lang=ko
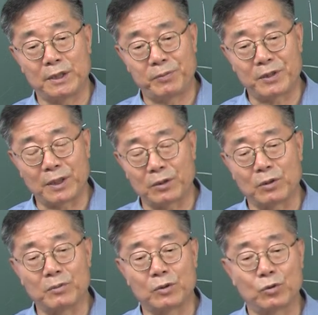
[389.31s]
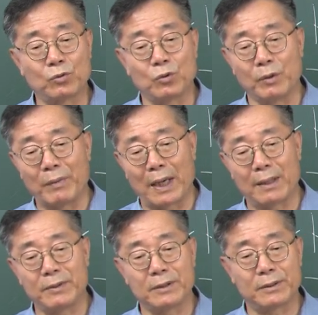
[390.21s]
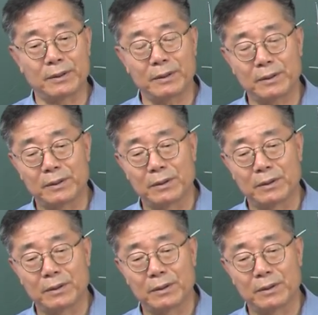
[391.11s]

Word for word: 17세기 들으면 중국이 망하면서